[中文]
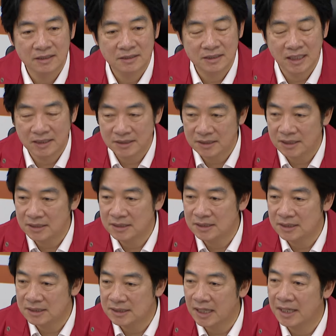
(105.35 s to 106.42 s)
将这次
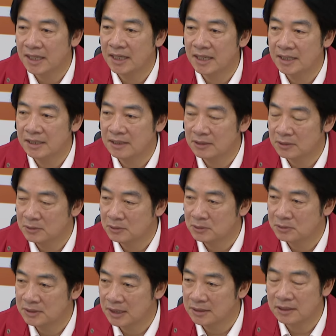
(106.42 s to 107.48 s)
的灾害能够
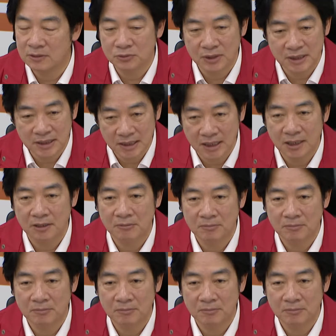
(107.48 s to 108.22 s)
降到最低。